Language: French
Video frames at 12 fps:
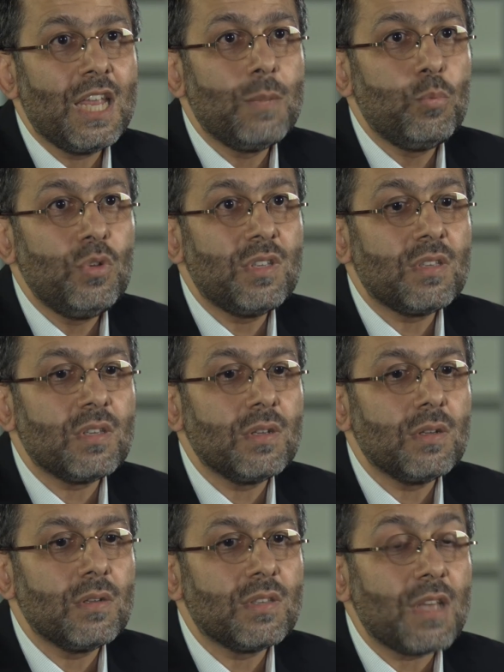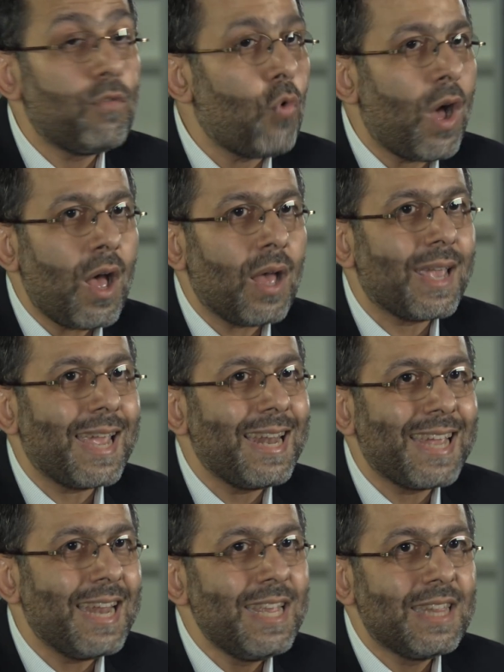qu'il puisse euh, savoir
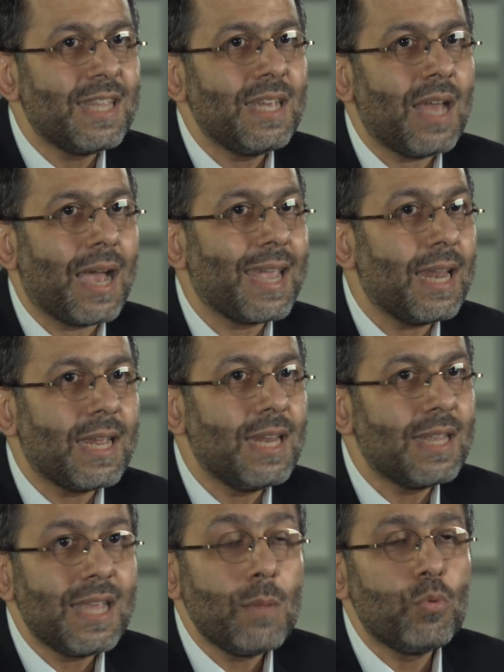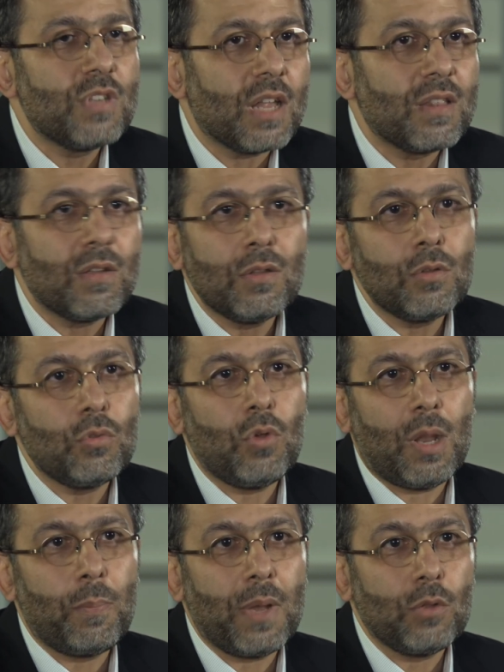quelle qualité, à quelle qualité il peut s'attendre de
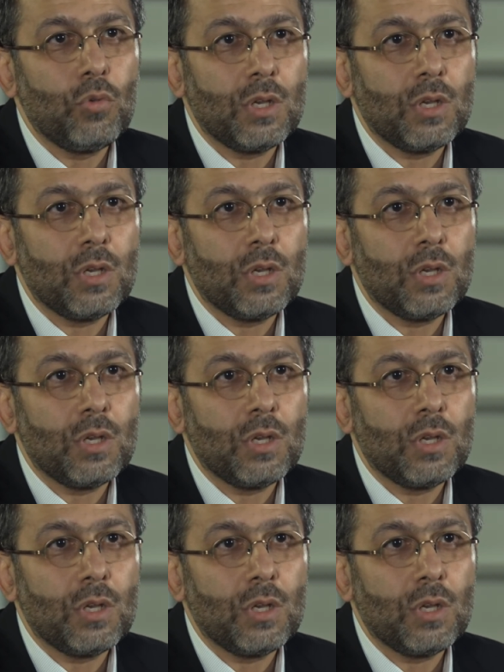la part